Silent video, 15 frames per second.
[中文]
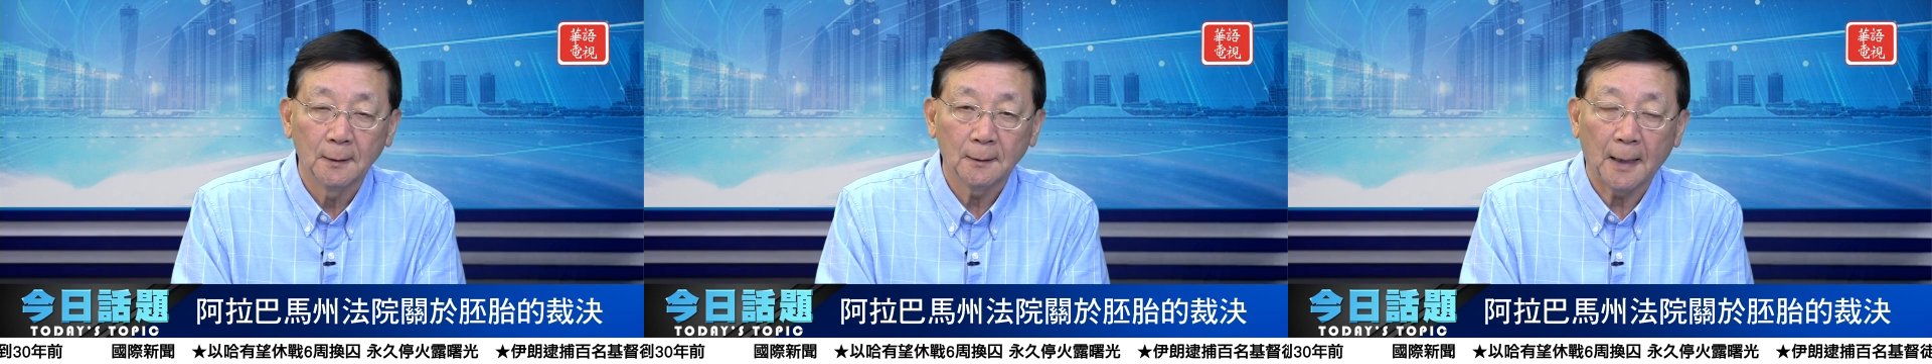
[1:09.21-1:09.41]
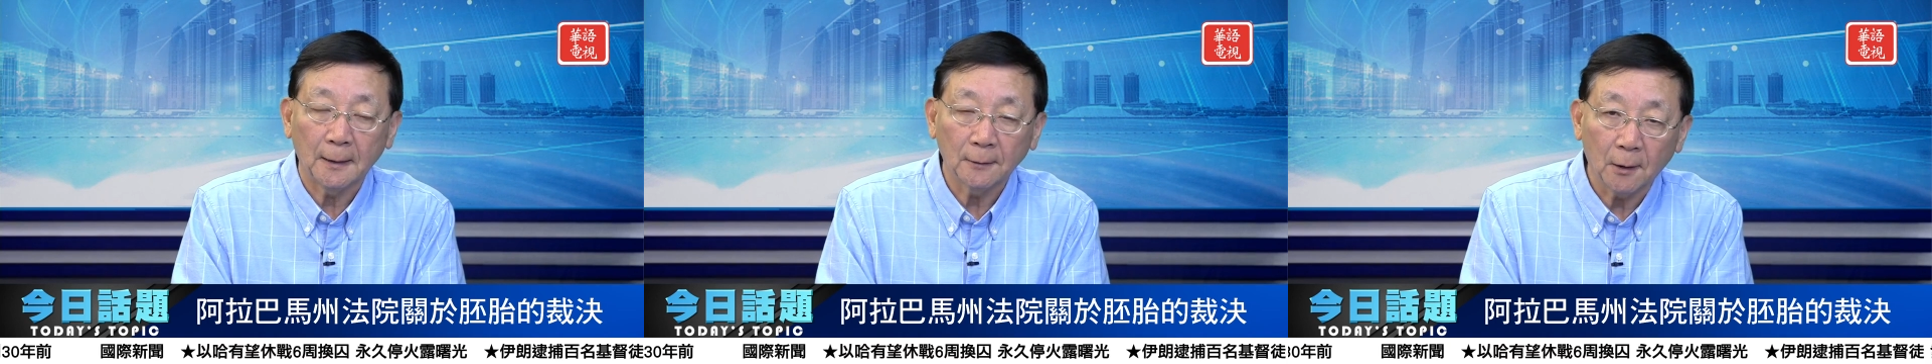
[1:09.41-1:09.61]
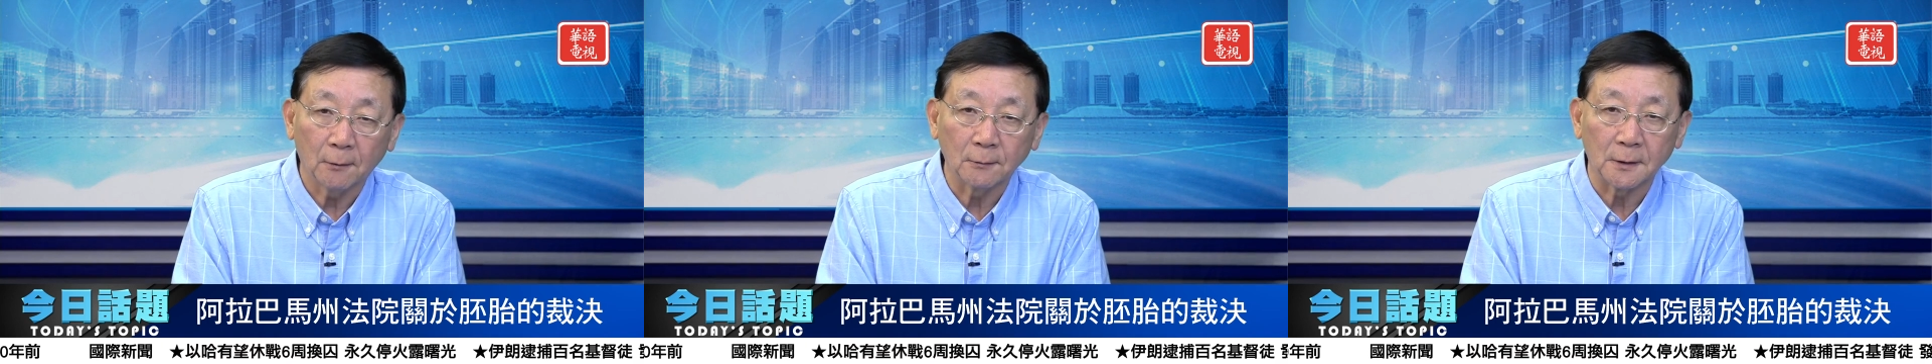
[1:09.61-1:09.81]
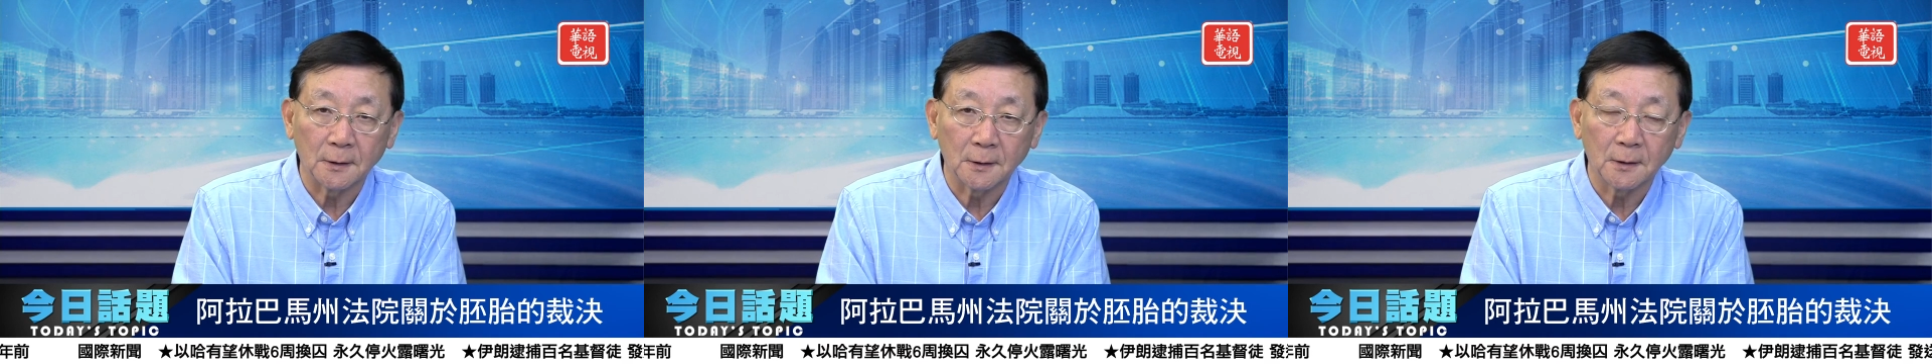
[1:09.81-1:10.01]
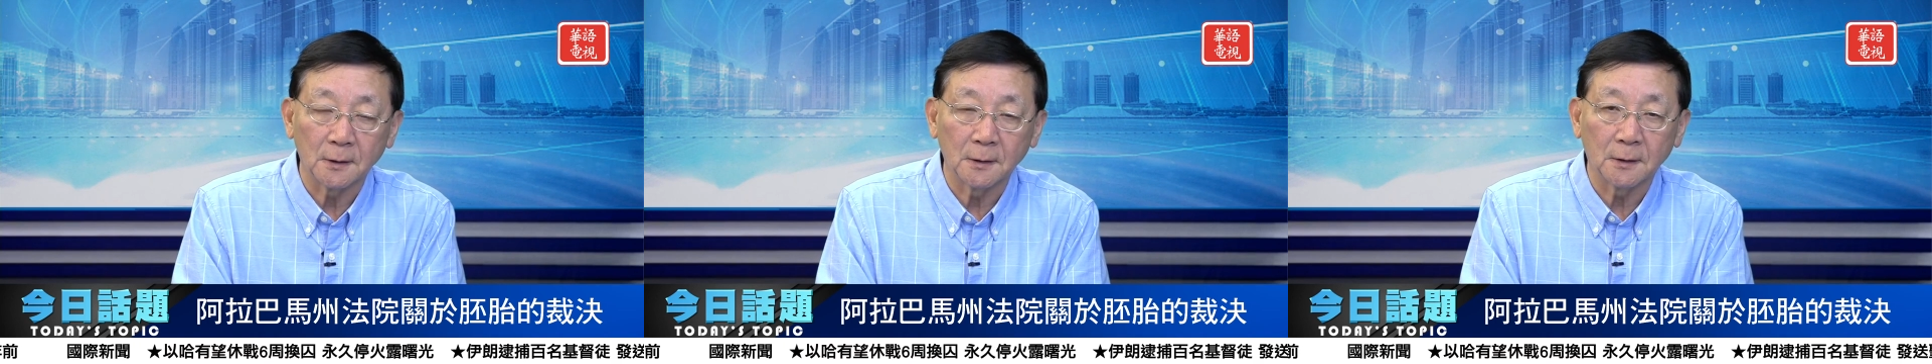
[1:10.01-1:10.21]
它到底
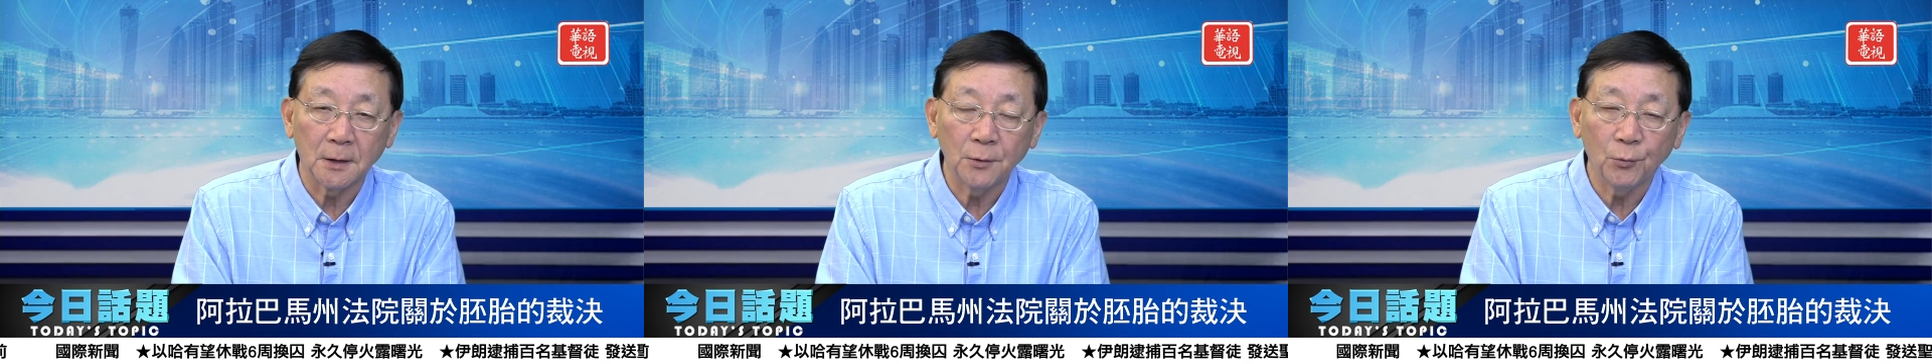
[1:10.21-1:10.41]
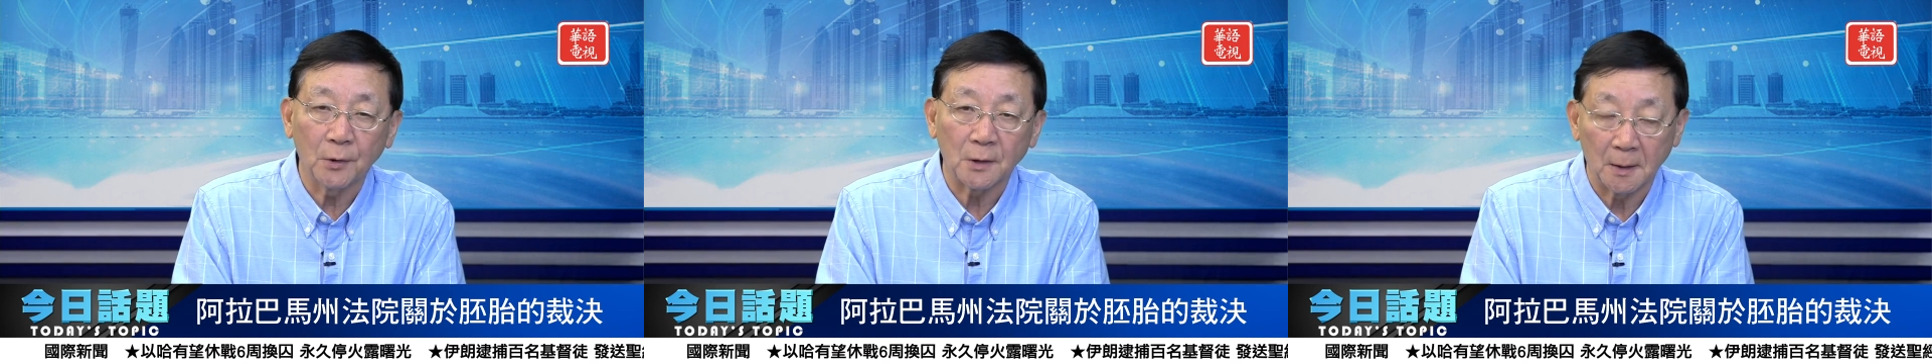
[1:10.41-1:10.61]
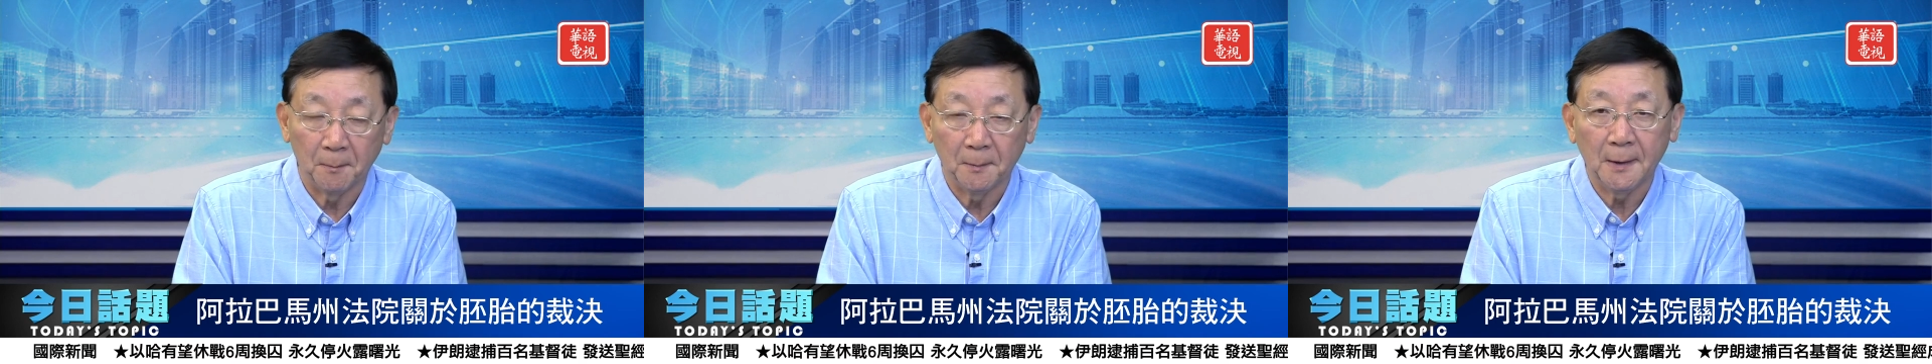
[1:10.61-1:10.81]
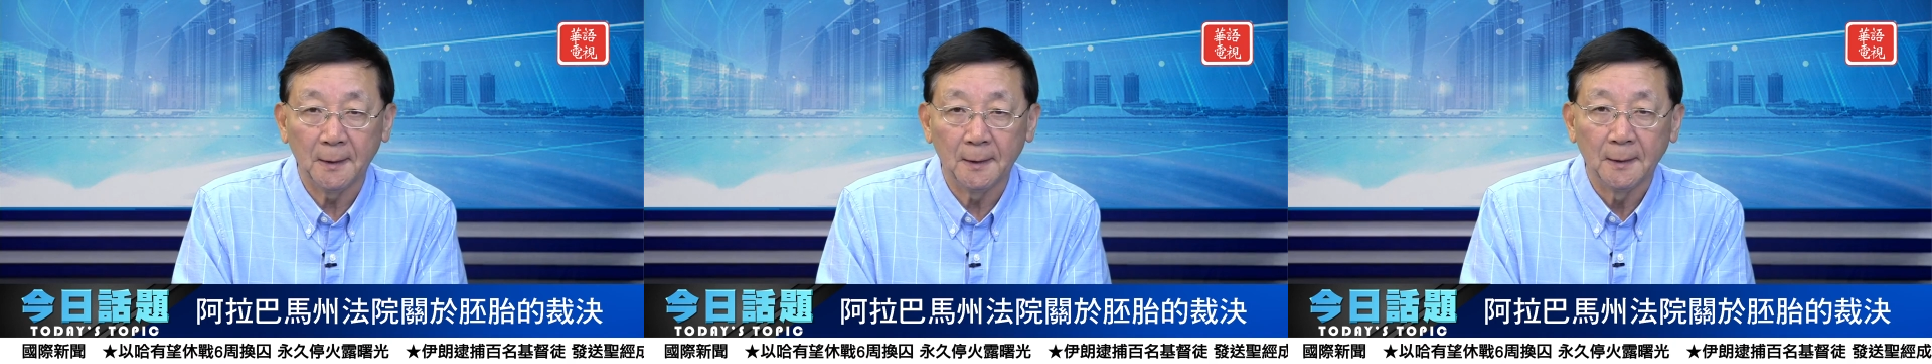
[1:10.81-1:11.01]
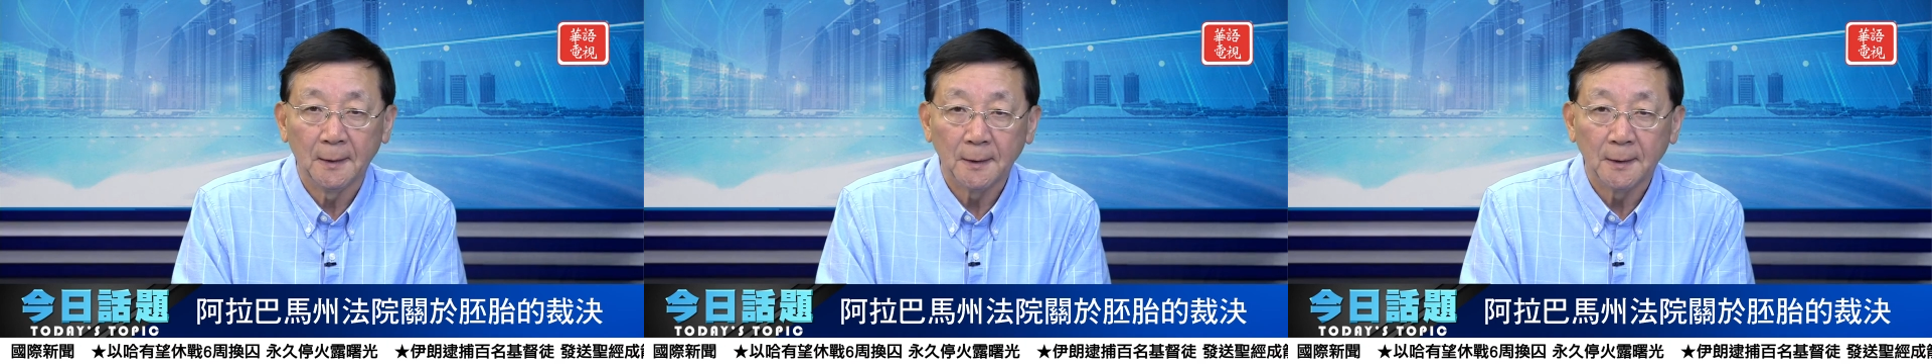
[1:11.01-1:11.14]
是针对什么，